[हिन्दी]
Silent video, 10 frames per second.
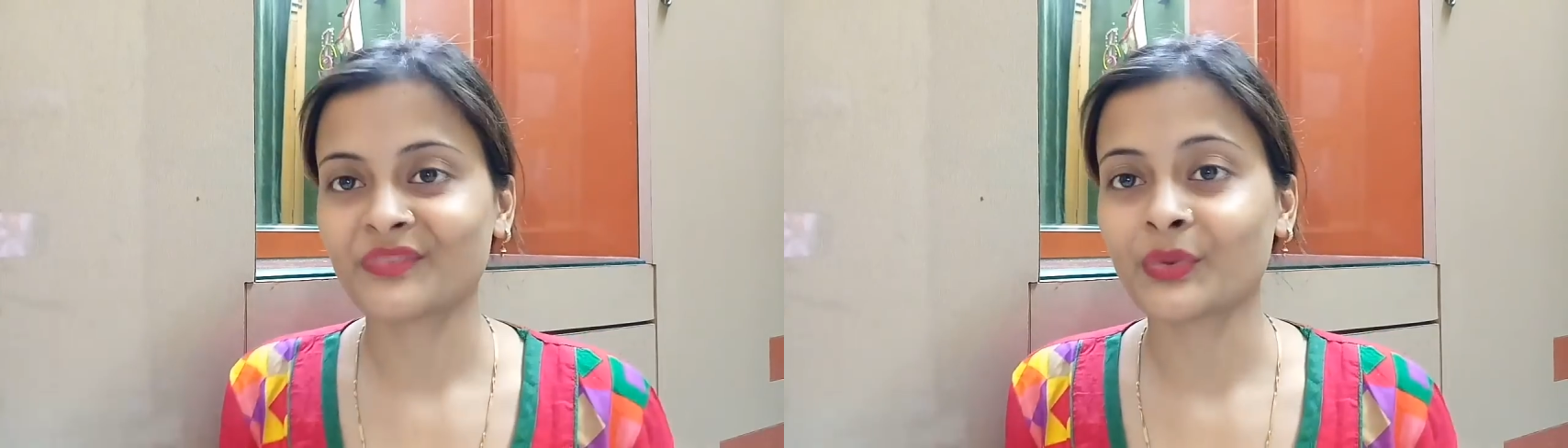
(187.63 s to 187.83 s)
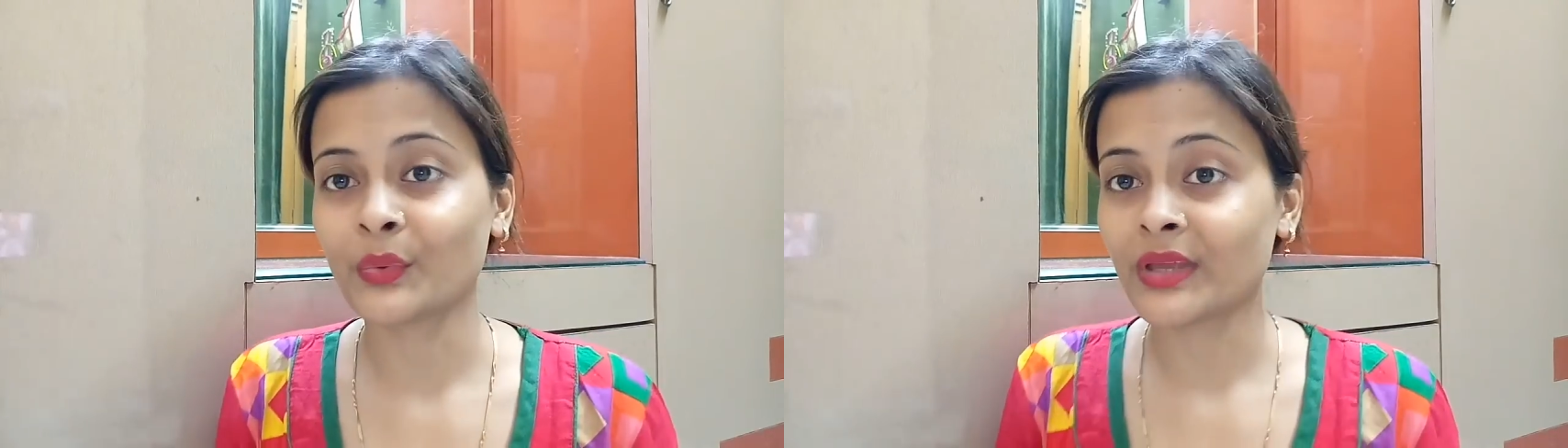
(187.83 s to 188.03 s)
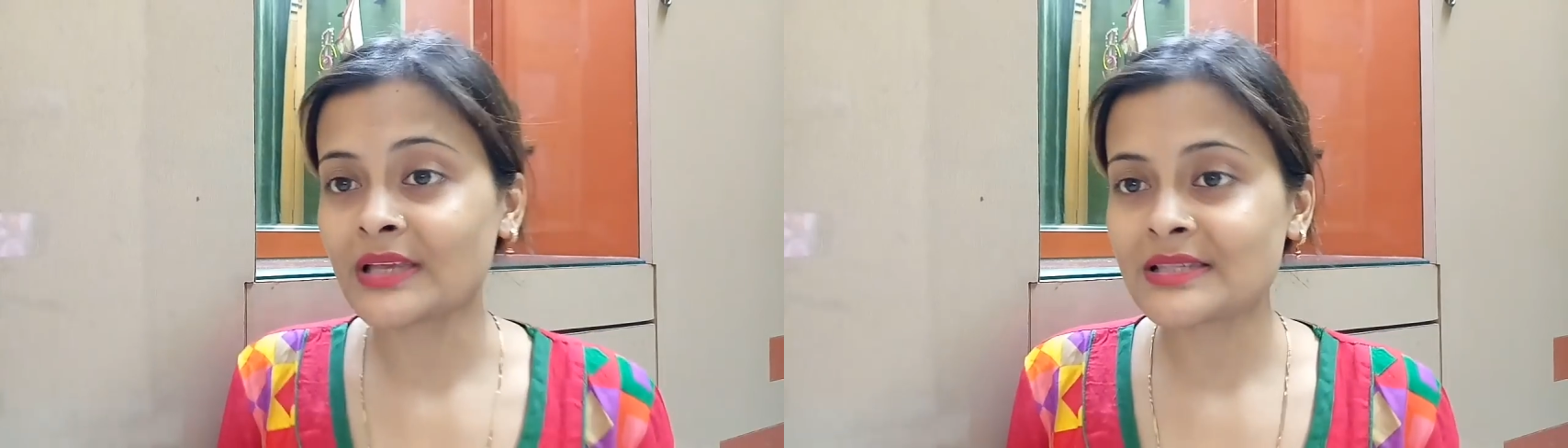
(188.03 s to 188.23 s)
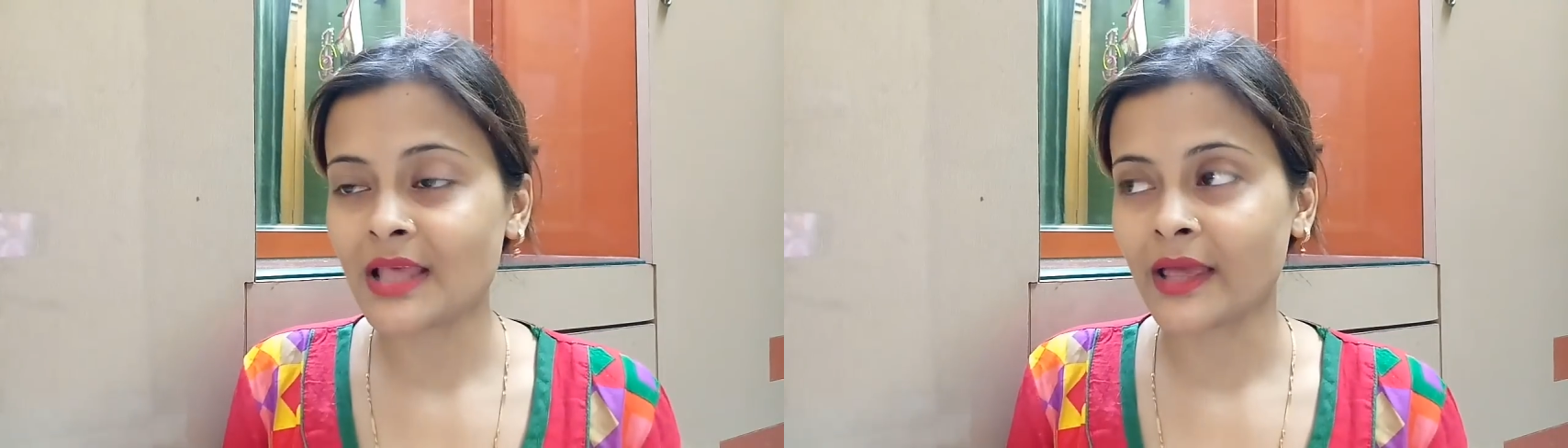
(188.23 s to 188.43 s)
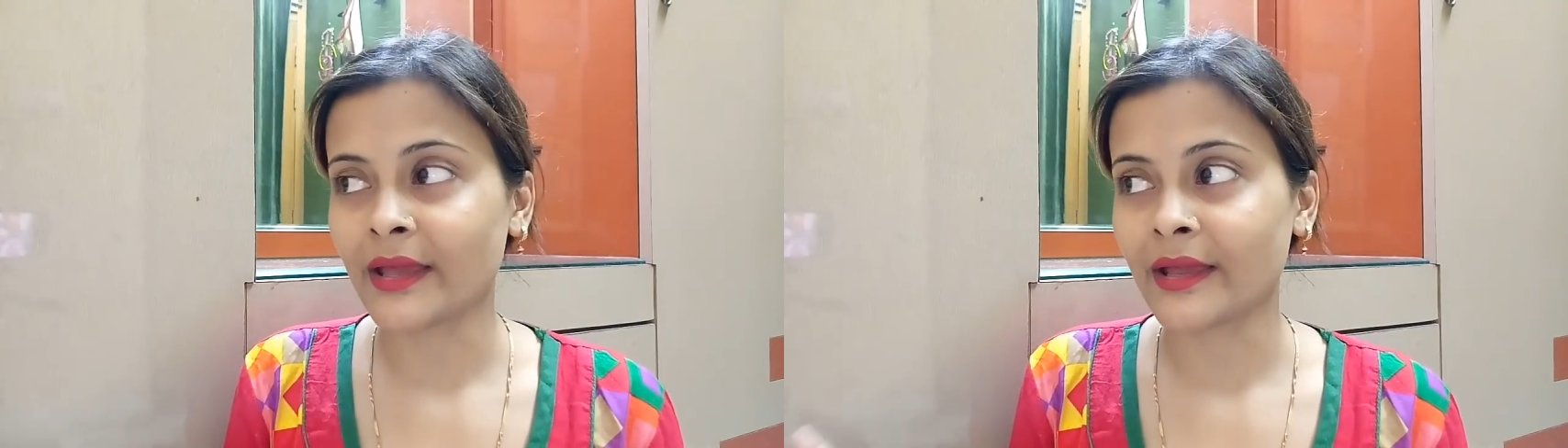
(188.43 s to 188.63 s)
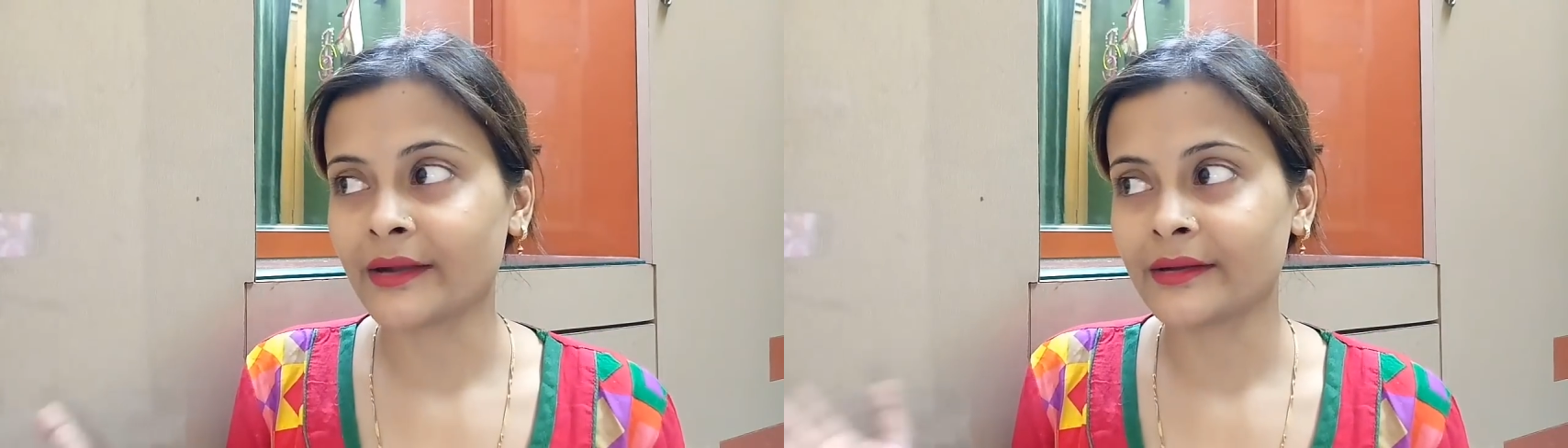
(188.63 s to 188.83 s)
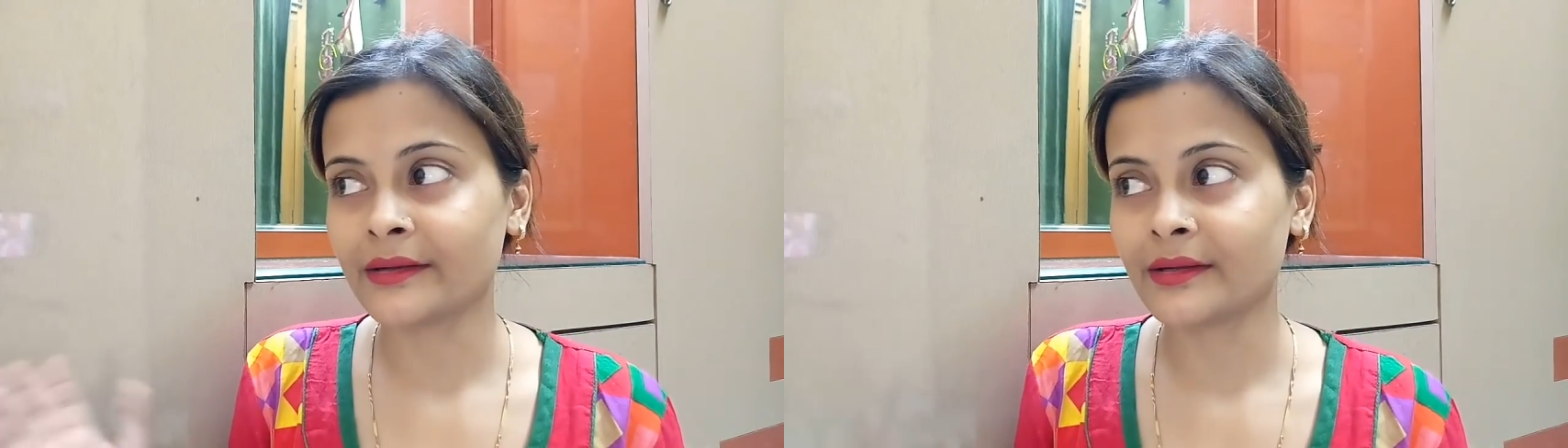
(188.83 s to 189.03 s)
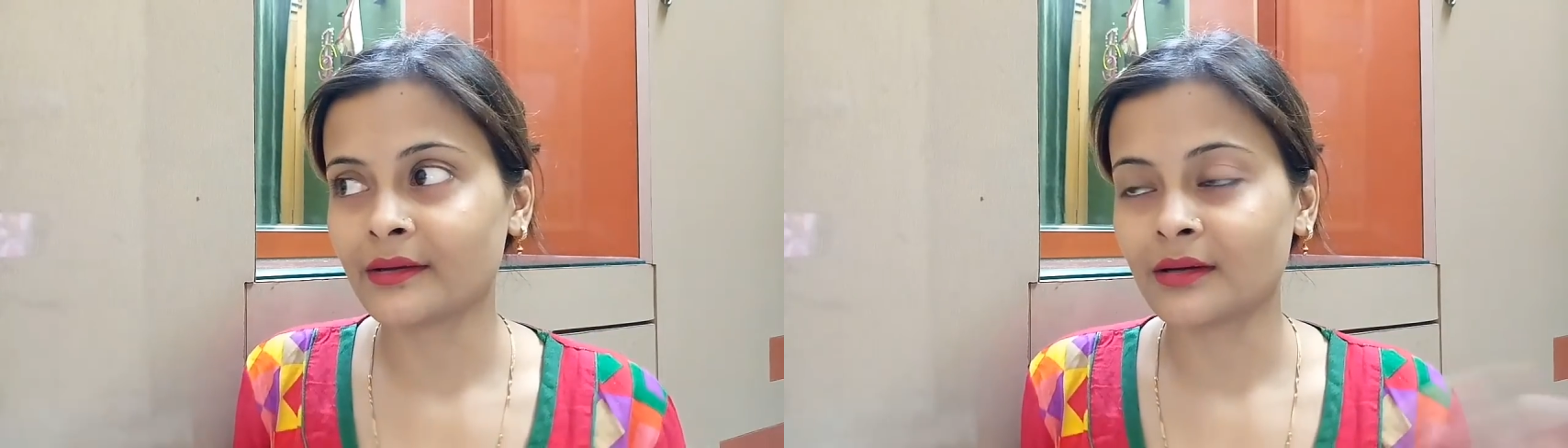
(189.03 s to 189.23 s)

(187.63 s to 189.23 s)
सो यस एंड